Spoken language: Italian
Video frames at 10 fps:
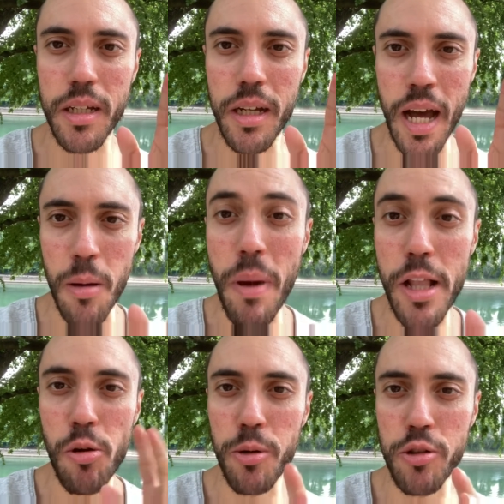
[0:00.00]
al
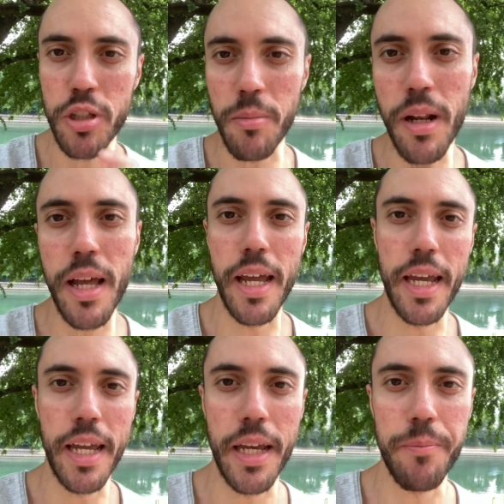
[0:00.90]
meglio possibile
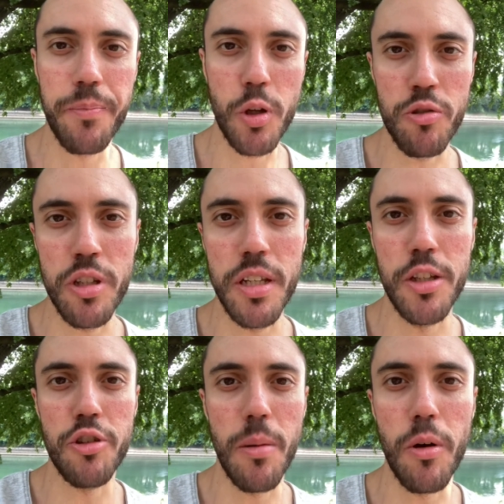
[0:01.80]
e così
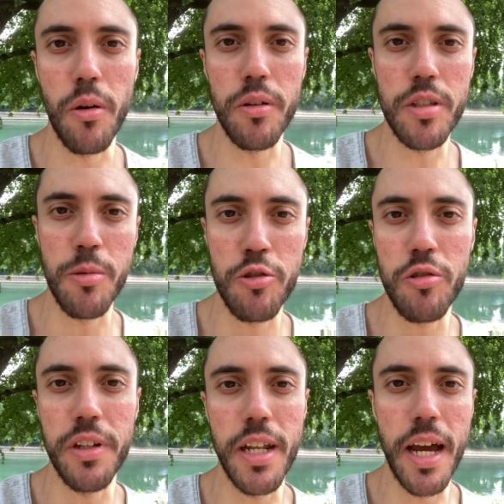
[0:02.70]
diciamo si possono
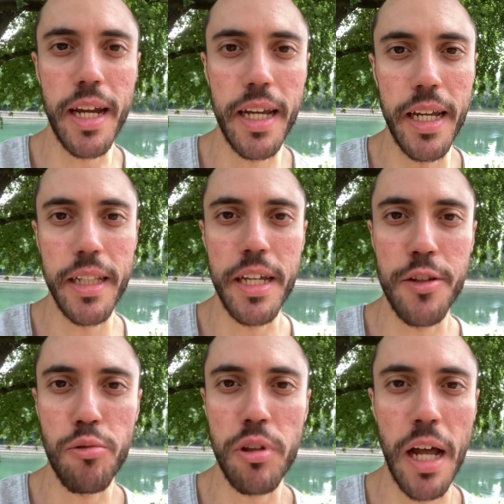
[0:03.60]
vedere anche dei
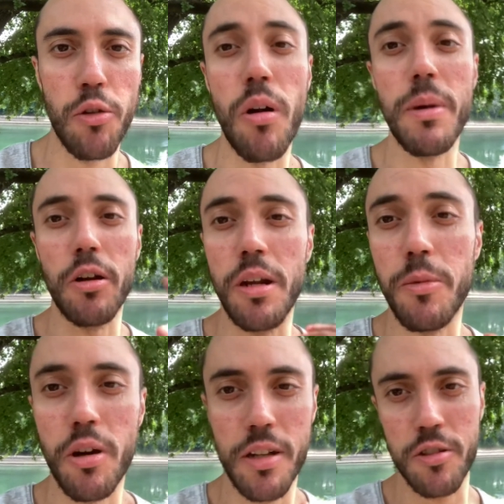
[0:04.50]
risultati o almeno nel
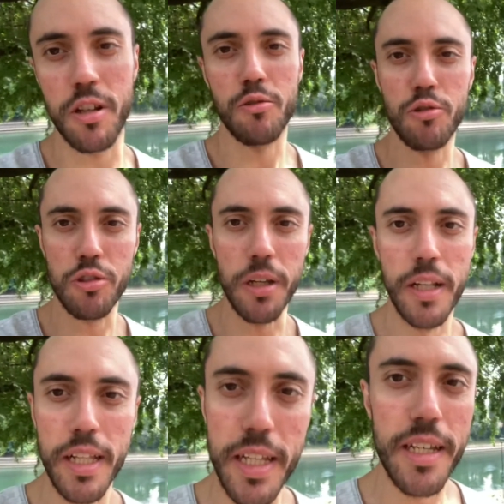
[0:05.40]
mio caso è stato così
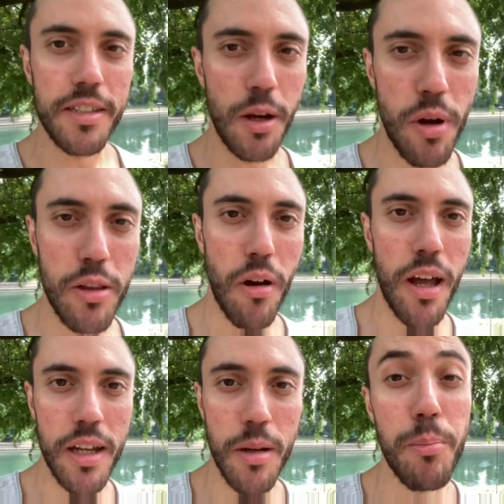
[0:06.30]
seguendola
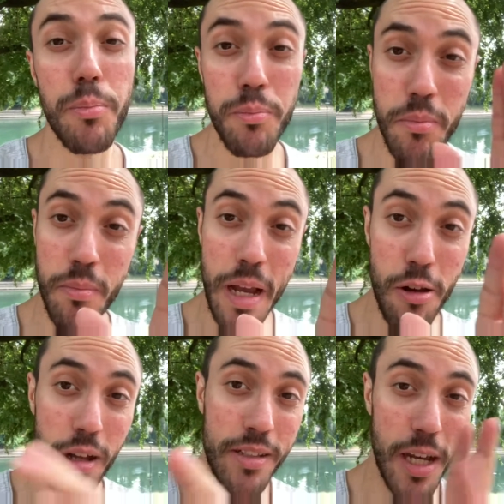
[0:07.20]
eh,
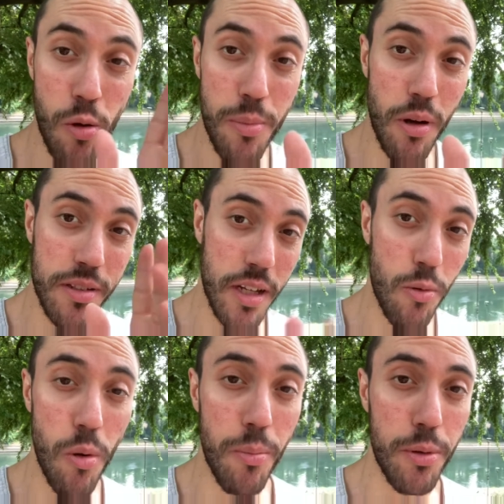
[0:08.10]
meglio la seguo più la
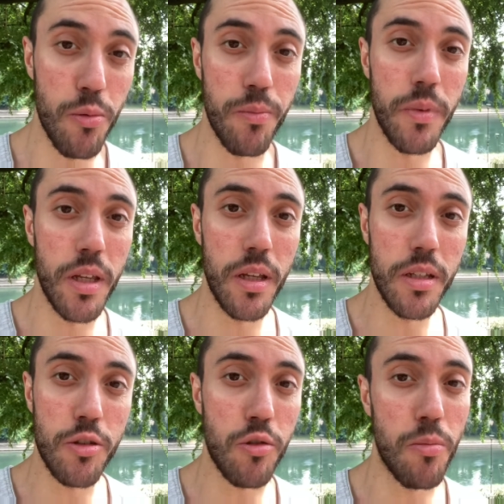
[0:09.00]
seguo più
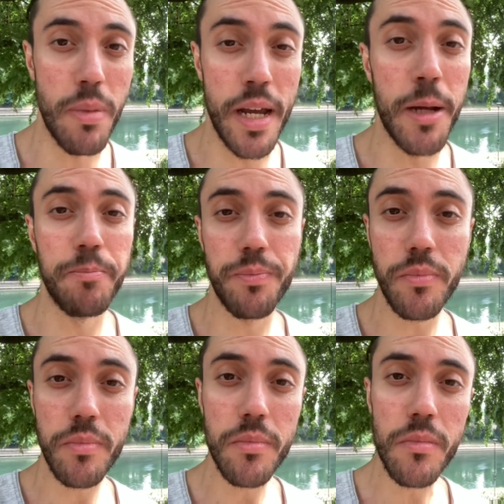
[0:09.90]
sto bene
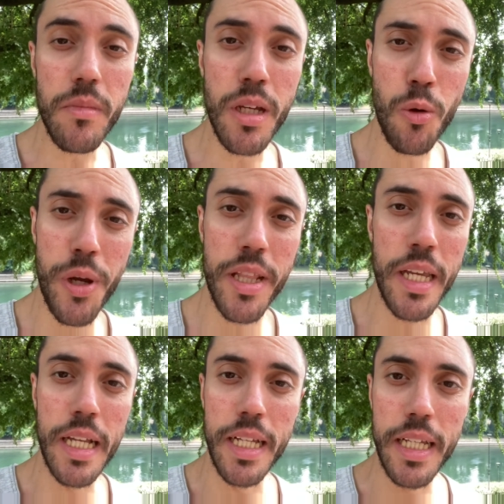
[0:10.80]
quindi
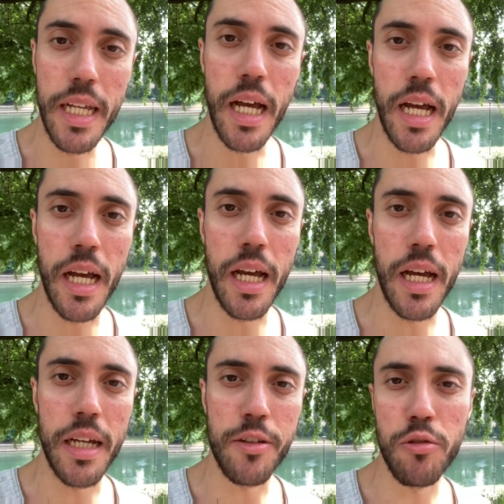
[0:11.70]

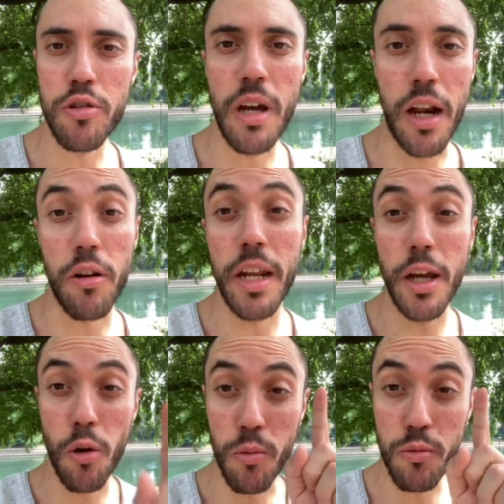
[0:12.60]
eh, secondo sgarro che ne ho